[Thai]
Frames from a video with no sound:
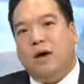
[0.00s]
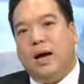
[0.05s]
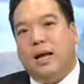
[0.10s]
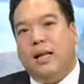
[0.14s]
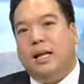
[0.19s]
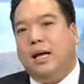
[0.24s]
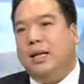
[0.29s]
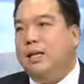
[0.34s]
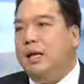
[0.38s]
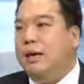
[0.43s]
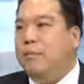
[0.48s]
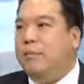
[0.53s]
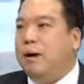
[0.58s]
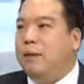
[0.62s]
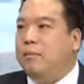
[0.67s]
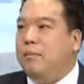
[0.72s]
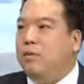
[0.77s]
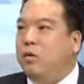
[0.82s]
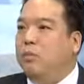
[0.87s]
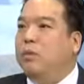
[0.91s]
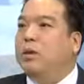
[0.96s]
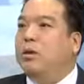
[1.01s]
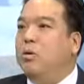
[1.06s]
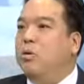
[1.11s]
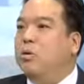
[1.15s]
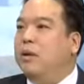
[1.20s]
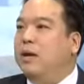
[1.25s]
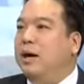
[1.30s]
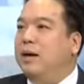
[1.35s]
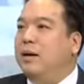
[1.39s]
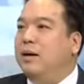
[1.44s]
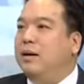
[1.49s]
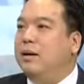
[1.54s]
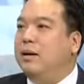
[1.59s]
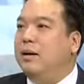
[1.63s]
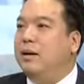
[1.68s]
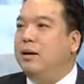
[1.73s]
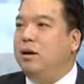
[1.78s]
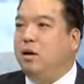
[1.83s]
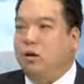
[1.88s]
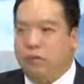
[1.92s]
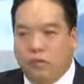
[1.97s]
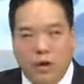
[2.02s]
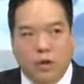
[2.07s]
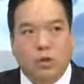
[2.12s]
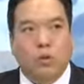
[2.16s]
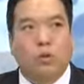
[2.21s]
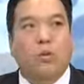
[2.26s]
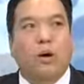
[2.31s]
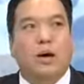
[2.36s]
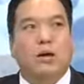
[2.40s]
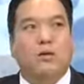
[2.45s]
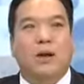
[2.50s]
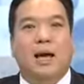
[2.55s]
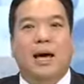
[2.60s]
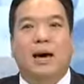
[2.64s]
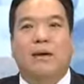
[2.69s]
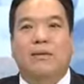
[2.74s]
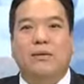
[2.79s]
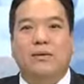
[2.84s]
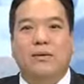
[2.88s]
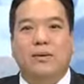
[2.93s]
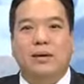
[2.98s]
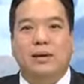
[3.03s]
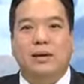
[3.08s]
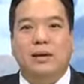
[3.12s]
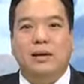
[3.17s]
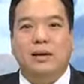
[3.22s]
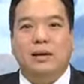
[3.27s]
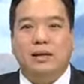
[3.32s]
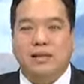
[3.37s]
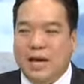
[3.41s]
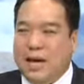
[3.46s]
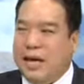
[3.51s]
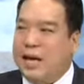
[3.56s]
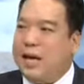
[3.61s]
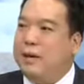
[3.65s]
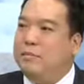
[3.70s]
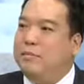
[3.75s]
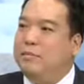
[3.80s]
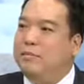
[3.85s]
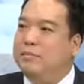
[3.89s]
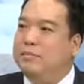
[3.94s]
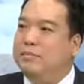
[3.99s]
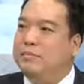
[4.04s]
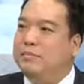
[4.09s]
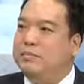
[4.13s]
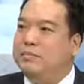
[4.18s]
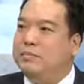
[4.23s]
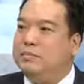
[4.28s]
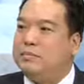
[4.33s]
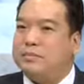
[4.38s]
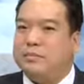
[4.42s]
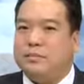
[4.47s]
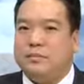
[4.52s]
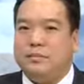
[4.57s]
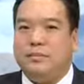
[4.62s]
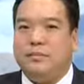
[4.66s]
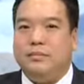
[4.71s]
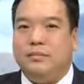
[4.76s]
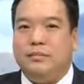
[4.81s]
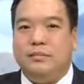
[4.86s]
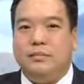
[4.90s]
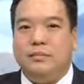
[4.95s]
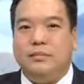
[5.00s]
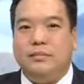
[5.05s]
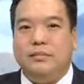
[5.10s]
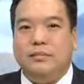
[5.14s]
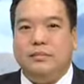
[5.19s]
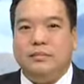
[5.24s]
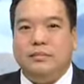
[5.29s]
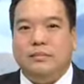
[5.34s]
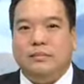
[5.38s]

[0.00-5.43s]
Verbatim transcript: ถไฟถ้าเทียบกับรถบรรทุกเนี่ยรถไฟถูกกว่าอยู่แล้ว ถูกกว่าใช่ครับครับแล้วรางคู่